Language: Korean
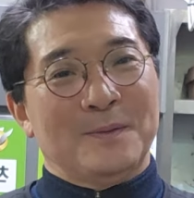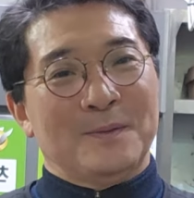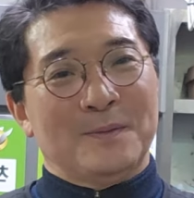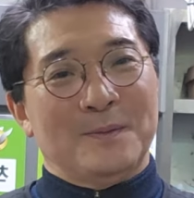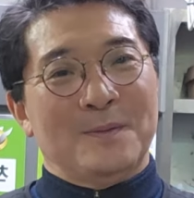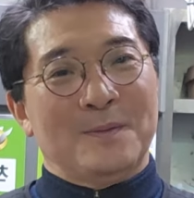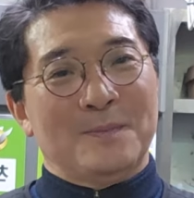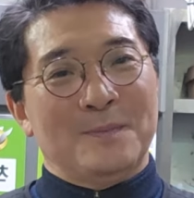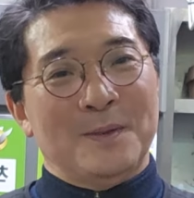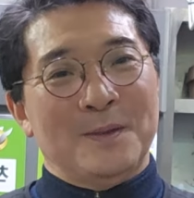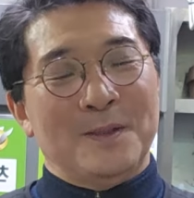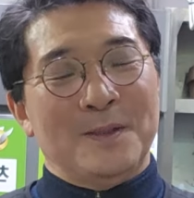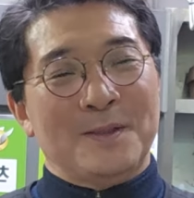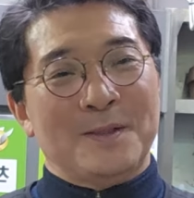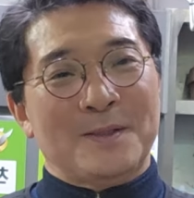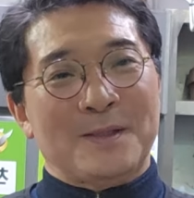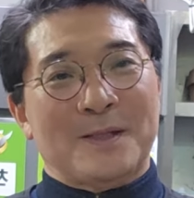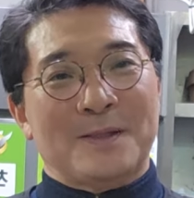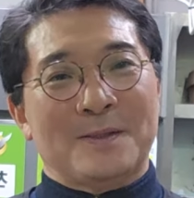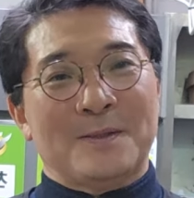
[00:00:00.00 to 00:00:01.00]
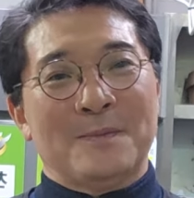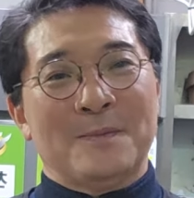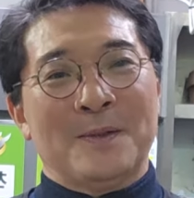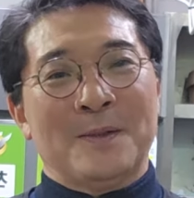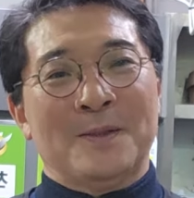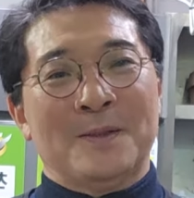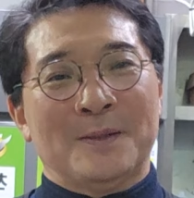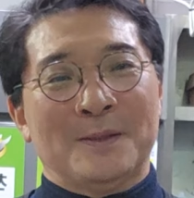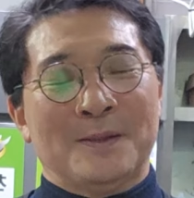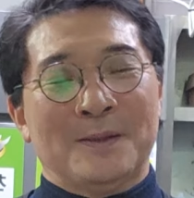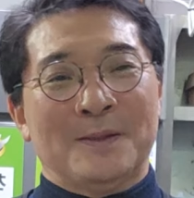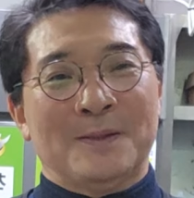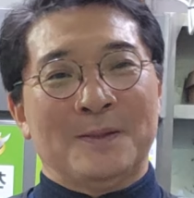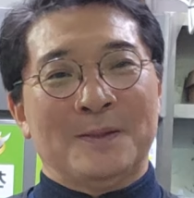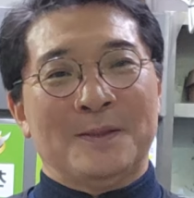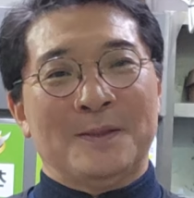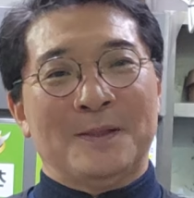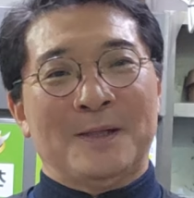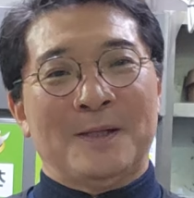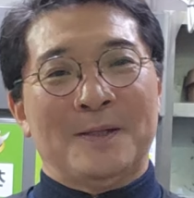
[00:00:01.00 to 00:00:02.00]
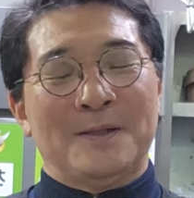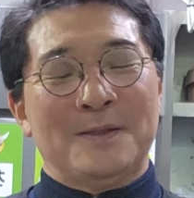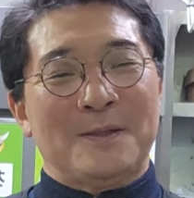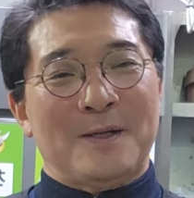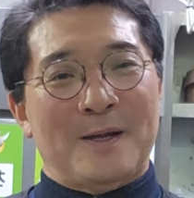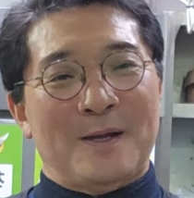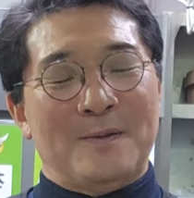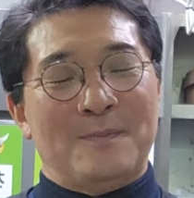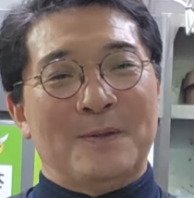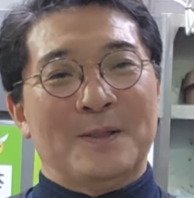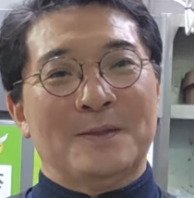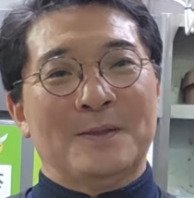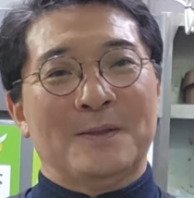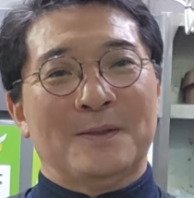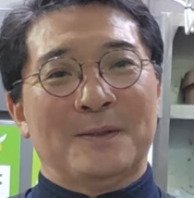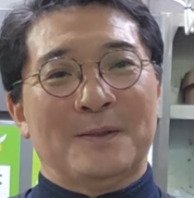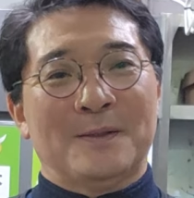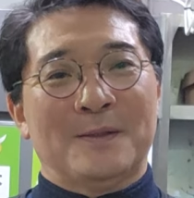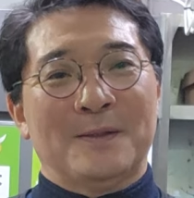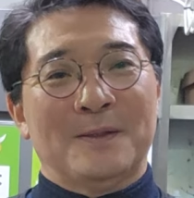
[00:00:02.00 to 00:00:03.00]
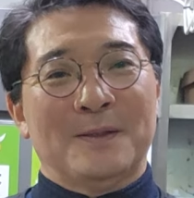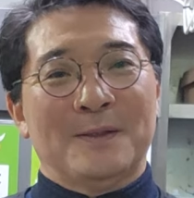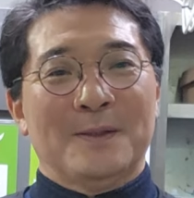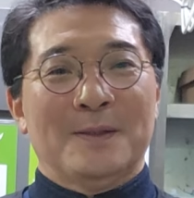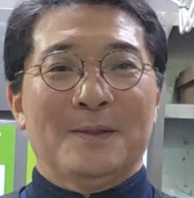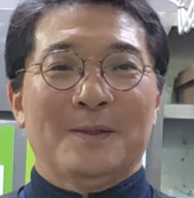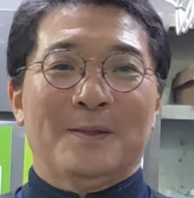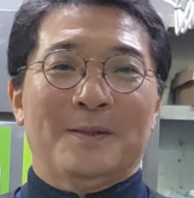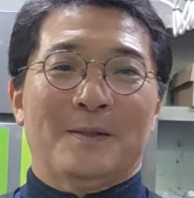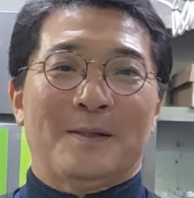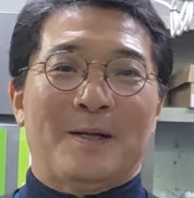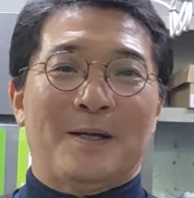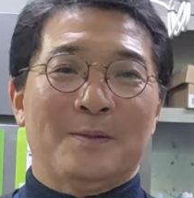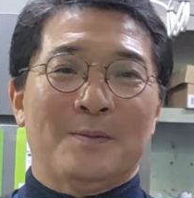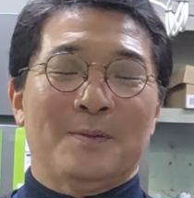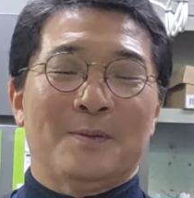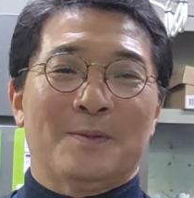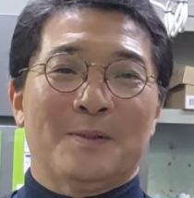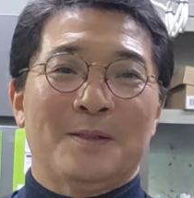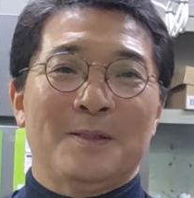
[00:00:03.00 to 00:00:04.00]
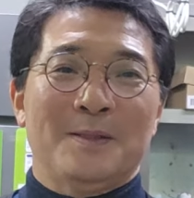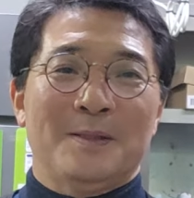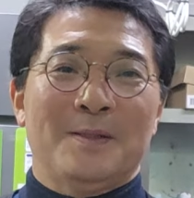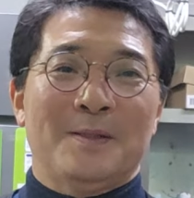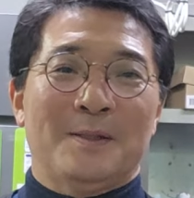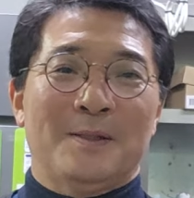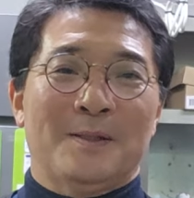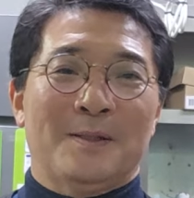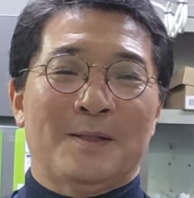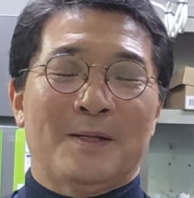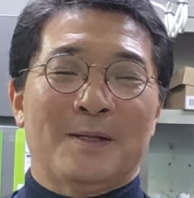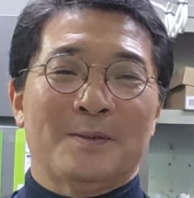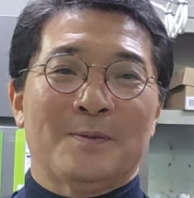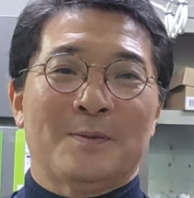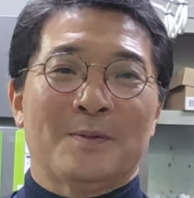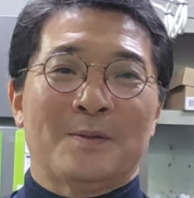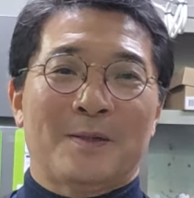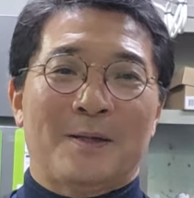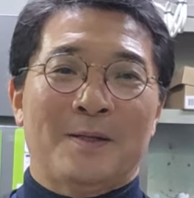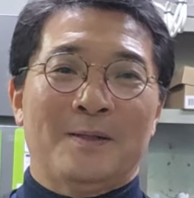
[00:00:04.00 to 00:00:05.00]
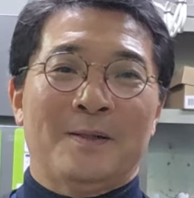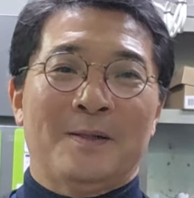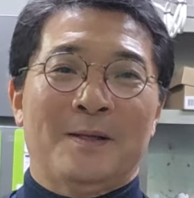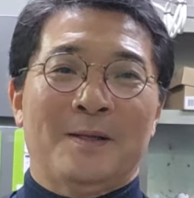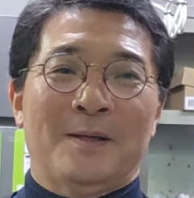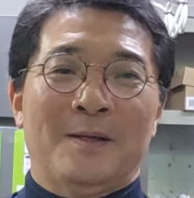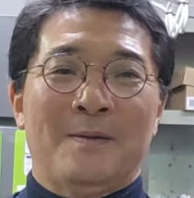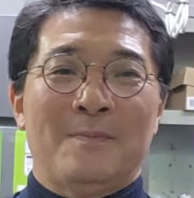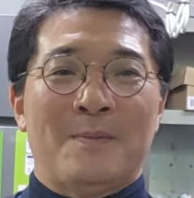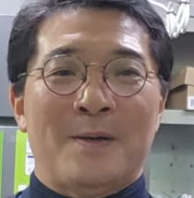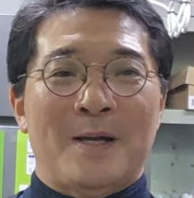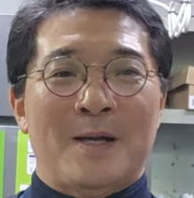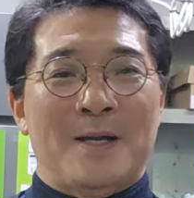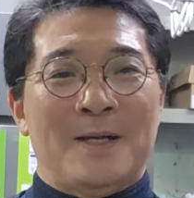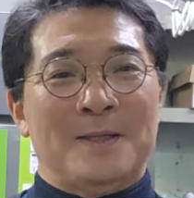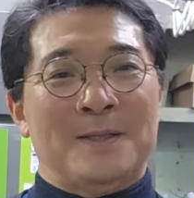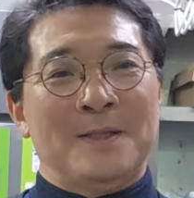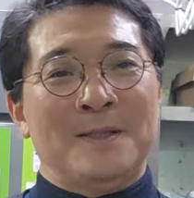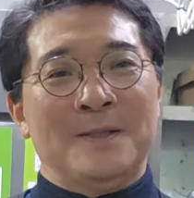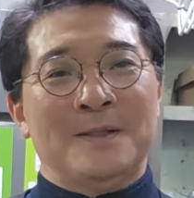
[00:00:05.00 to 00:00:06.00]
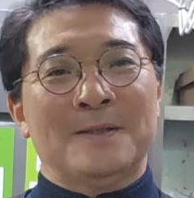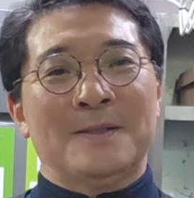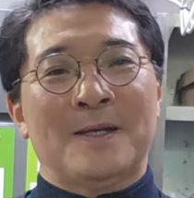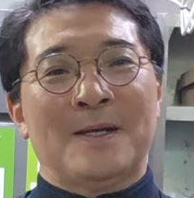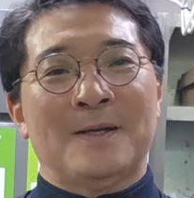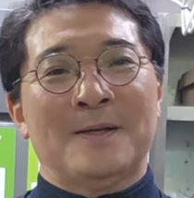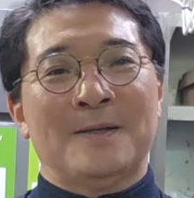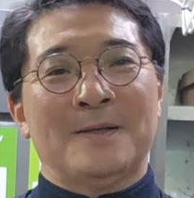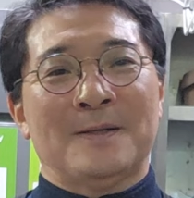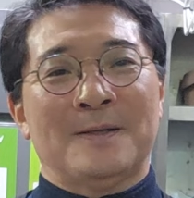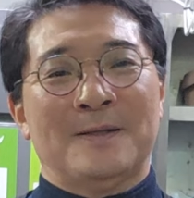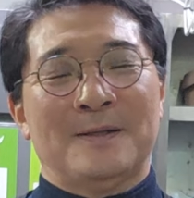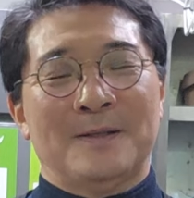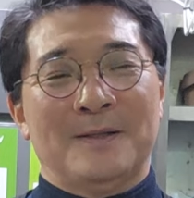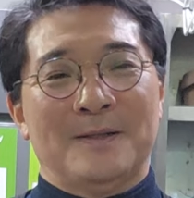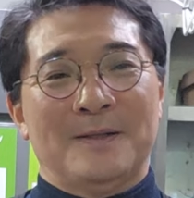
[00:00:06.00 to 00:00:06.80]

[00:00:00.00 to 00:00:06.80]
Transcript: 또 머리를 잘 쓰면은 시장을 잘 봐서 가족 친지들 가족한테 맛있는 상을